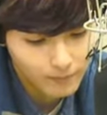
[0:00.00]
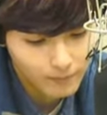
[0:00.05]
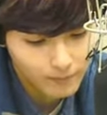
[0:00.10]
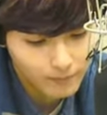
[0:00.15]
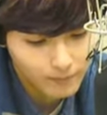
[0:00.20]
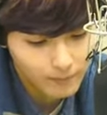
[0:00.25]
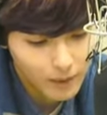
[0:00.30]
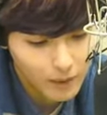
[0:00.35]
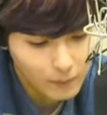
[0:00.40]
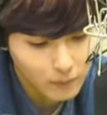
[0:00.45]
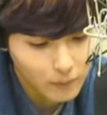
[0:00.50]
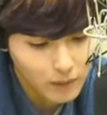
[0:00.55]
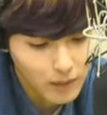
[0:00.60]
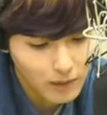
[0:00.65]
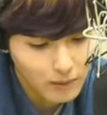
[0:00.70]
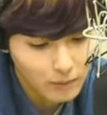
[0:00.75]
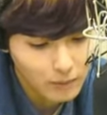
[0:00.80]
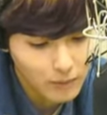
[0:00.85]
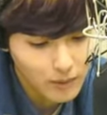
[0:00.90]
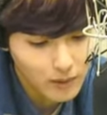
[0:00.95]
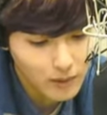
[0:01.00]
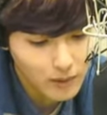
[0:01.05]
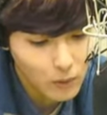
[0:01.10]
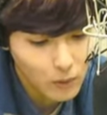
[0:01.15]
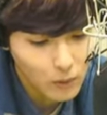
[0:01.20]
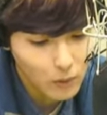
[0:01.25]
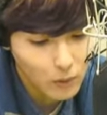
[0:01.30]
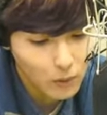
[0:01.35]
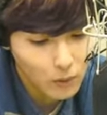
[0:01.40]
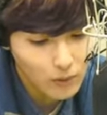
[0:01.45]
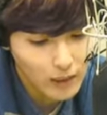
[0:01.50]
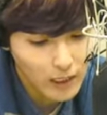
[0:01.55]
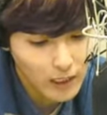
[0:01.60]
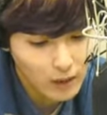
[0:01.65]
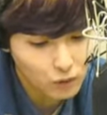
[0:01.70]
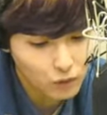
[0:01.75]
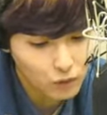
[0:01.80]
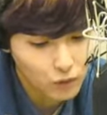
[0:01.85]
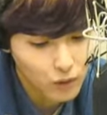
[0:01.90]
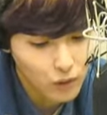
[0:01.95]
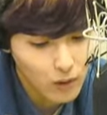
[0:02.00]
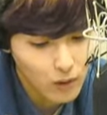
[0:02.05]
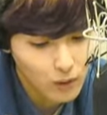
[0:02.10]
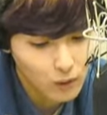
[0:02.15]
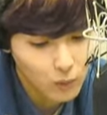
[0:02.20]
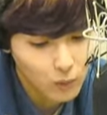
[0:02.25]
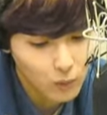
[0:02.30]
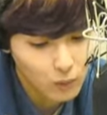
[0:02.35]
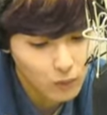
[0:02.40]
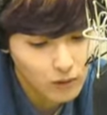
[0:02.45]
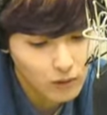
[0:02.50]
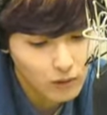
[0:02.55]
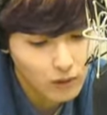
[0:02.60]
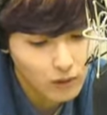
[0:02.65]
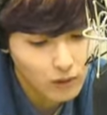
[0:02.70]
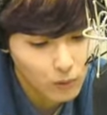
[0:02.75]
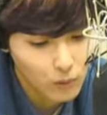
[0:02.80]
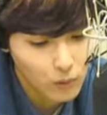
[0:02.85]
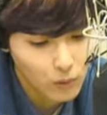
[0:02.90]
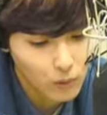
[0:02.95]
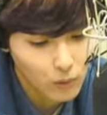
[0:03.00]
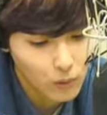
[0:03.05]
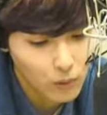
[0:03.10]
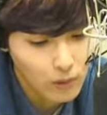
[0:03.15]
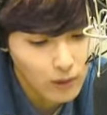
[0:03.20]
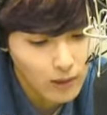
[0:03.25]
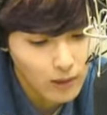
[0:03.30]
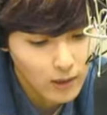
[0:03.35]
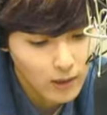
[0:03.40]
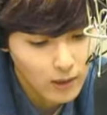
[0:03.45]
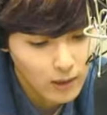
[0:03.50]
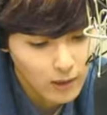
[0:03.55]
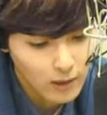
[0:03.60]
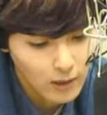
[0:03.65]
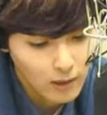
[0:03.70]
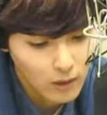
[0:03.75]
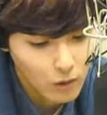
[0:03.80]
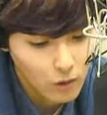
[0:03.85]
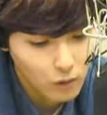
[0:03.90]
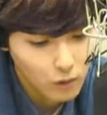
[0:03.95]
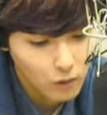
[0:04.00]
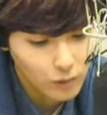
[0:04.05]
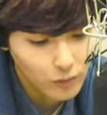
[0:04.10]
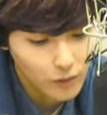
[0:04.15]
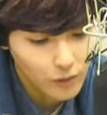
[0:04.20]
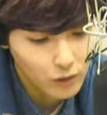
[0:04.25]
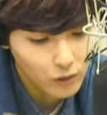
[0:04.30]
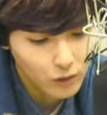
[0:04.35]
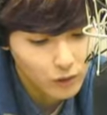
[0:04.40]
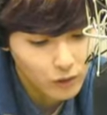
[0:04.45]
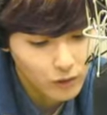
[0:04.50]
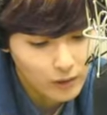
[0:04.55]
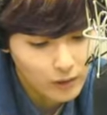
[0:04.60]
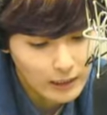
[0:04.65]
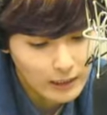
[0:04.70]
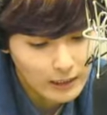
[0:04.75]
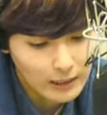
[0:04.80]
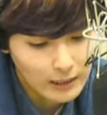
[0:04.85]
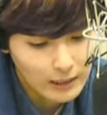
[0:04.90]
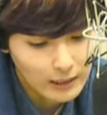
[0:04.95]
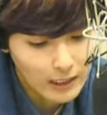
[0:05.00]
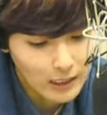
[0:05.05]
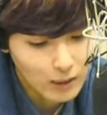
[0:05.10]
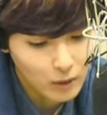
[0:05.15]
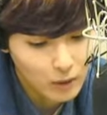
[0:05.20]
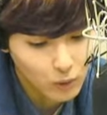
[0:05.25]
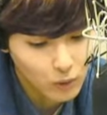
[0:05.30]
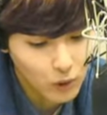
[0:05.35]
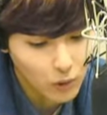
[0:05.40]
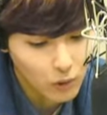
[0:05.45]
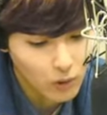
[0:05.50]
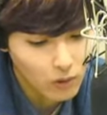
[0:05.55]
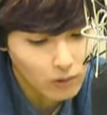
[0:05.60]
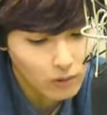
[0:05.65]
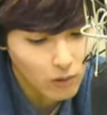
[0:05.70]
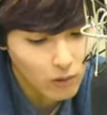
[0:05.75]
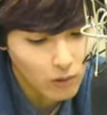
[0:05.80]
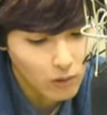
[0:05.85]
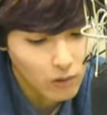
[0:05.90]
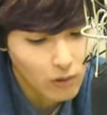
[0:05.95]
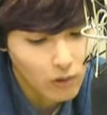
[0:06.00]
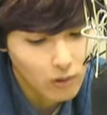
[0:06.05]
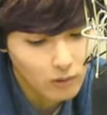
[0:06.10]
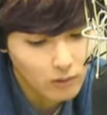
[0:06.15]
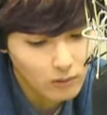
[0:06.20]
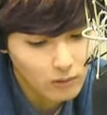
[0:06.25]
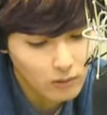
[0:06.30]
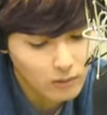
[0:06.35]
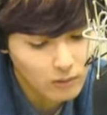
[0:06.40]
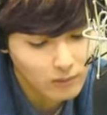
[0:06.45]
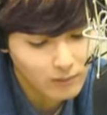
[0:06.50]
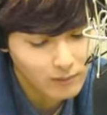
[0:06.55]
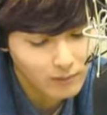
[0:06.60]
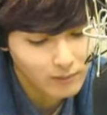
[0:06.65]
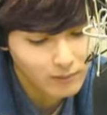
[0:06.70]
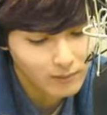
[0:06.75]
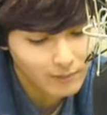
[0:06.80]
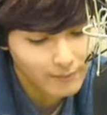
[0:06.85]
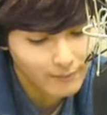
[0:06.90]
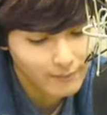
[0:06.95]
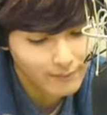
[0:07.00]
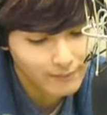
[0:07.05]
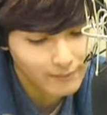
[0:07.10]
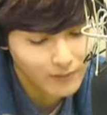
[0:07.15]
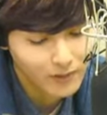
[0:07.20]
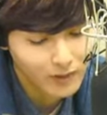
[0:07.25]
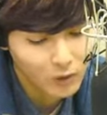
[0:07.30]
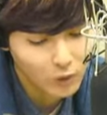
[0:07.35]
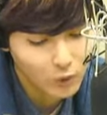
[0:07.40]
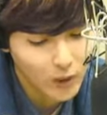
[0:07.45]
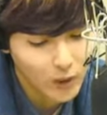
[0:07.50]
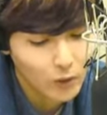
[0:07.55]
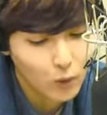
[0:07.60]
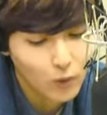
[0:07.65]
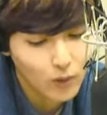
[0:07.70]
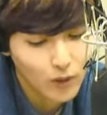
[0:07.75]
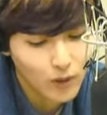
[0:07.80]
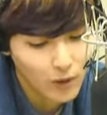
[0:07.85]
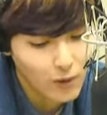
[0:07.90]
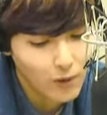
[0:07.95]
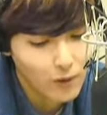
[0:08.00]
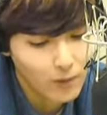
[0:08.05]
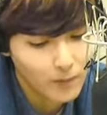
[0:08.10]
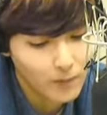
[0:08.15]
바쁘다는 핑계로 자주 연락도 못 드리고, 얼굴 비춰드리는 일도 적어서 죄송해요.